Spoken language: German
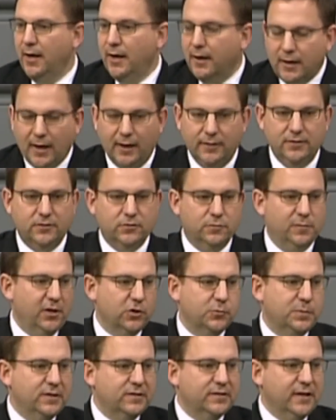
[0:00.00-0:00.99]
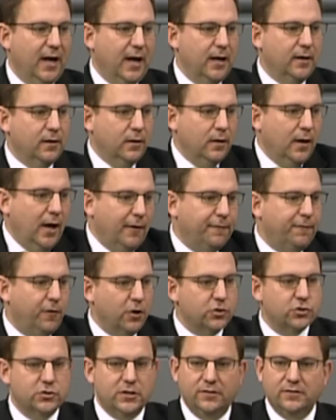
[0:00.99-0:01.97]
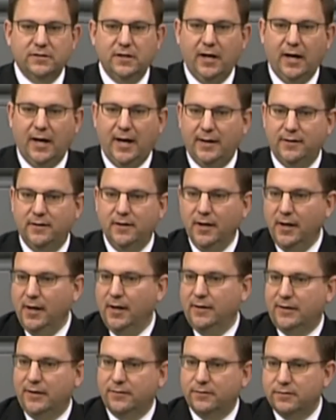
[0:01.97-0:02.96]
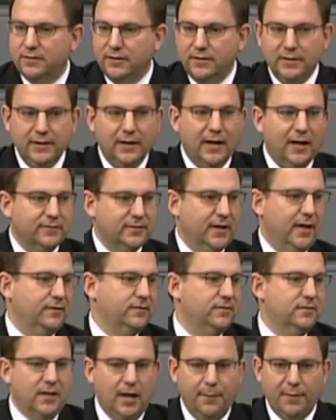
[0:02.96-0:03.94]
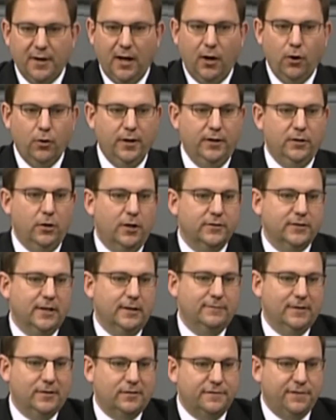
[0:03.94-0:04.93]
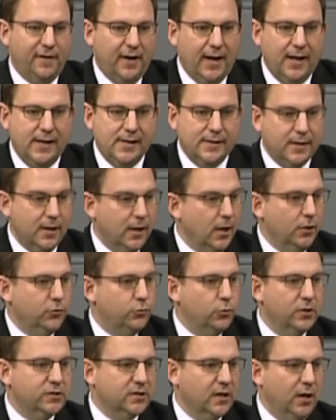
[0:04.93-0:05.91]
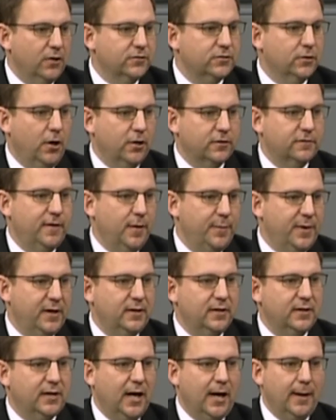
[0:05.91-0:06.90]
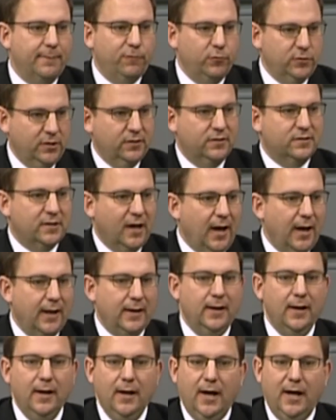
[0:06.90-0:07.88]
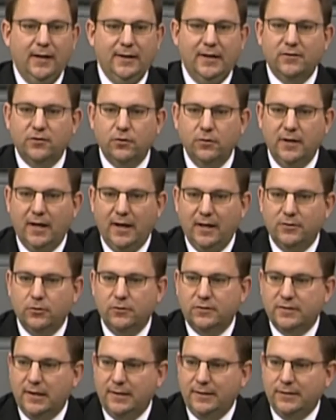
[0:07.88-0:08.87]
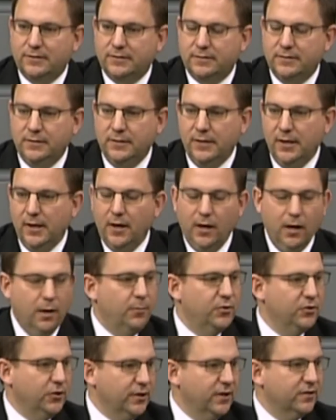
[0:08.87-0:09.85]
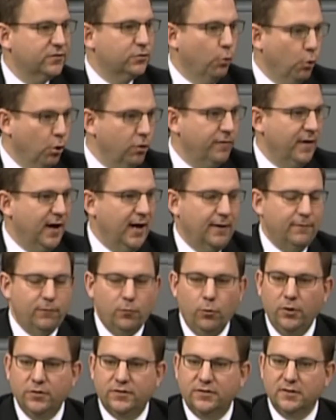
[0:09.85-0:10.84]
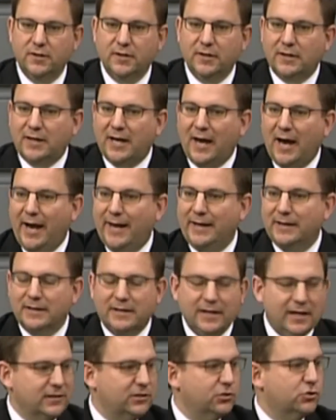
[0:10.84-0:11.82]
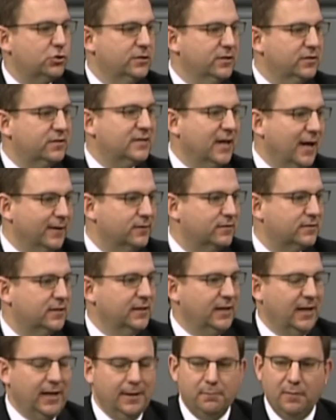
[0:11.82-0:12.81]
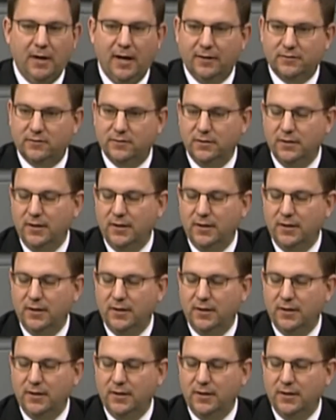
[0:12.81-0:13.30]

kann ich zum Beispiel sagen, erforscht das gerade, dass es in Niedersachsen, aber auch in Nordrhein-Westfalen durchaus Ortsverbände gab, wo die Zahl an Nationalsozialisten besonders hoch war, wo es keine kritische Distanz gegeben hat.